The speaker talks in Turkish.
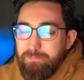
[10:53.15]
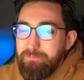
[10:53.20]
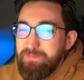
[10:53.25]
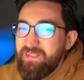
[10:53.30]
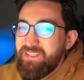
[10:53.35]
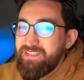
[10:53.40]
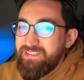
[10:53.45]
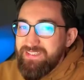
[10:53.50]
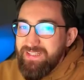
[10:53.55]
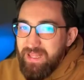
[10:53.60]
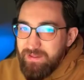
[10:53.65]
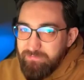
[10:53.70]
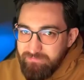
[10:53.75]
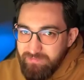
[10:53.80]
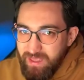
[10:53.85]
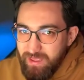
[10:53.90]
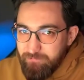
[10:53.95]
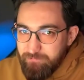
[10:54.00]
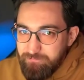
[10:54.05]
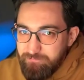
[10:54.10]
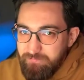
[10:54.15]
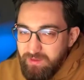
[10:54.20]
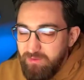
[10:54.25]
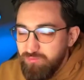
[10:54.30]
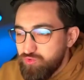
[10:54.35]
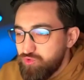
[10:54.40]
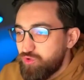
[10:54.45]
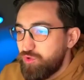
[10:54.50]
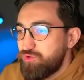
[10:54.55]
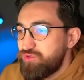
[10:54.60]
pislenme
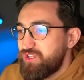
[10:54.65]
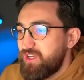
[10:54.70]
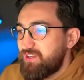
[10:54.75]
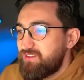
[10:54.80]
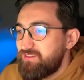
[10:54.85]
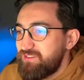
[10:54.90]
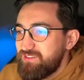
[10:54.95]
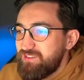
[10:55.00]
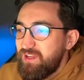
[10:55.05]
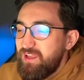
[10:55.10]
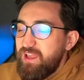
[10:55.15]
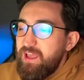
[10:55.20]
mevcut olacaktır.